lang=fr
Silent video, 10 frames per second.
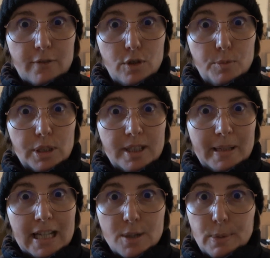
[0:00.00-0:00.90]
êtes venus pour le
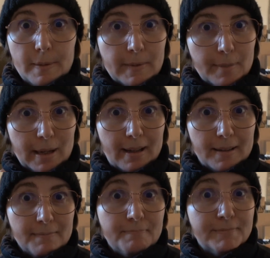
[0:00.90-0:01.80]
déménagement Eh
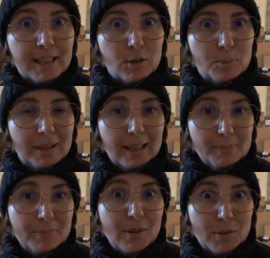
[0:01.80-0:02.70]
ben, ça tombe bien,
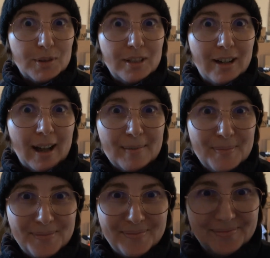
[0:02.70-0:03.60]
on y va
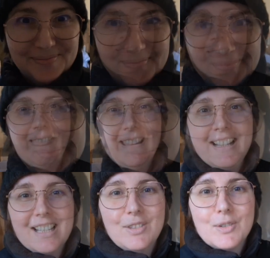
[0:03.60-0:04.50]

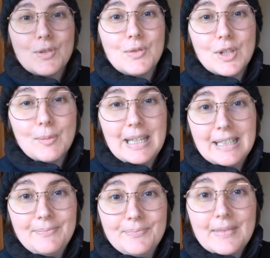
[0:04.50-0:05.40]
Donc je vous
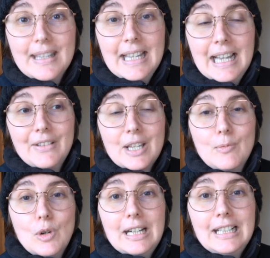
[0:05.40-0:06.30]
emmène avec
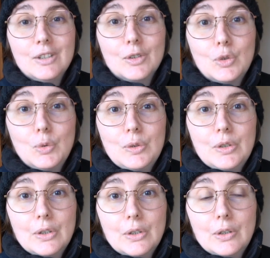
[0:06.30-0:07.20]
moi dans toute,
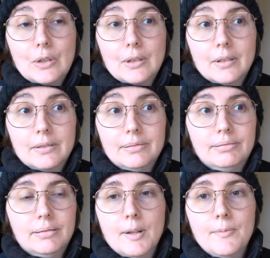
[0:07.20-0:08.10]
euh,
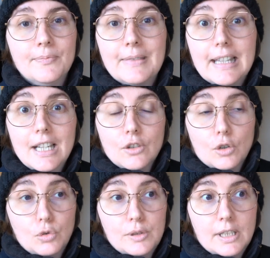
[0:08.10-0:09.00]

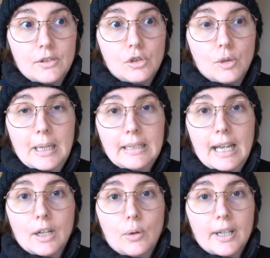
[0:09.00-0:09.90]
cette semaine
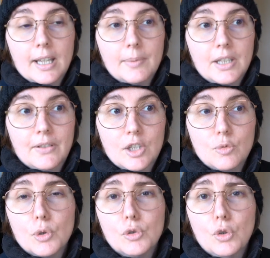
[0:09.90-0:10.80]
incroyable qui va être, je
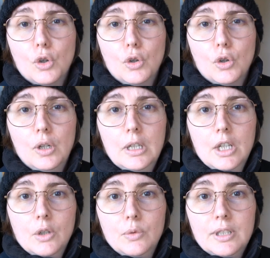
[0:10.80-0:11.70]
pense, euh,
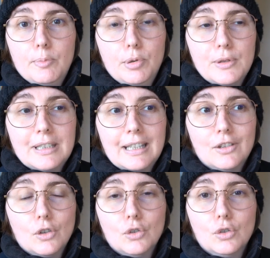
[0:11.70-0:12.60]
une des plus
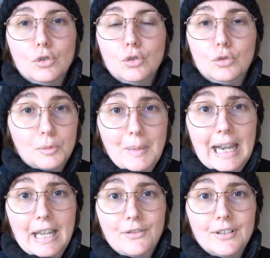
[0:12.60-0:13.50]
stressantes de toute
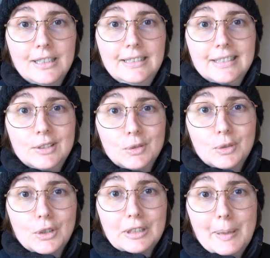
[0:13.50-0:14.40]
ma life.
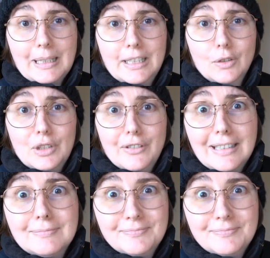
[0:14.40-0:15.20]
Donc euh, c'est parti, on y va